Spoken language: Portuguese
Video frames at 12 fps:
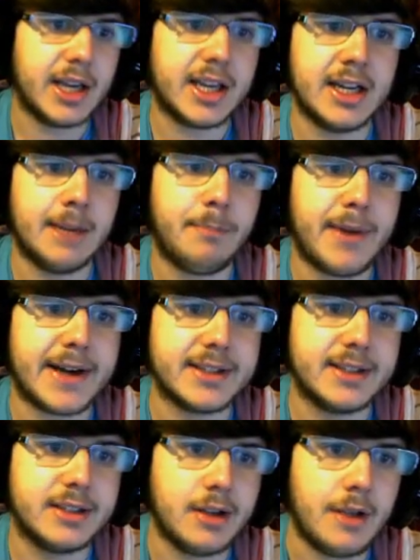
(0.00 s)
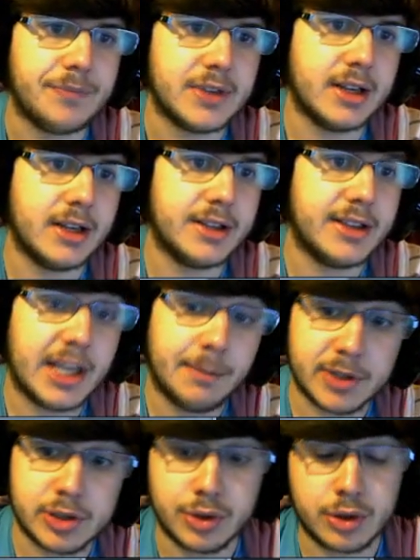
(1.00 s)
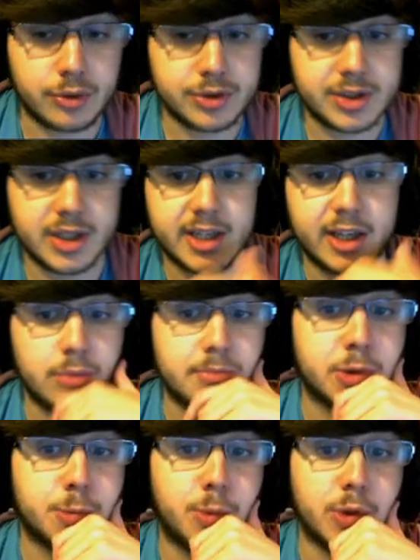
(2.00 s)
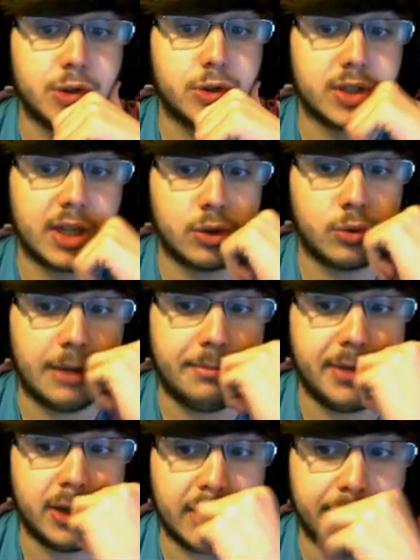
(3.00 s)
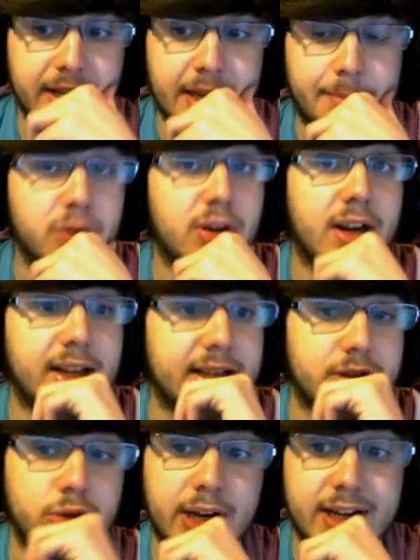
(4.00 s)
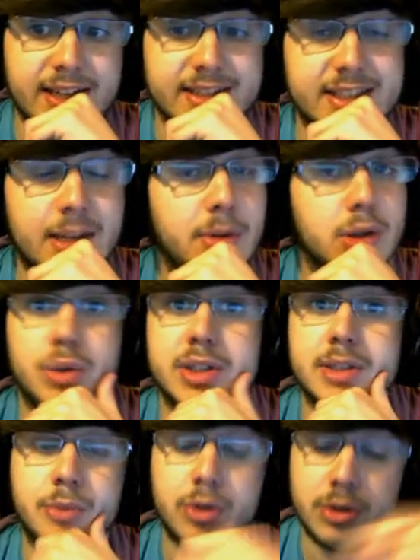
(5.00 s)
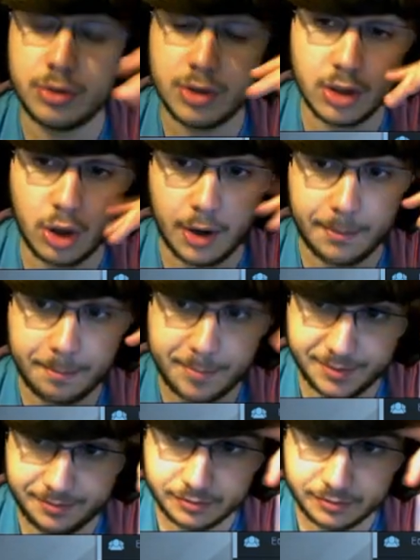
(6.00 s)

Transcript: aqui na parte eh, da equipa de sonho conseguir aqui alguns pontos, tanto com o Epic com o NBK e KNS. O KNS não matou assim muito de op,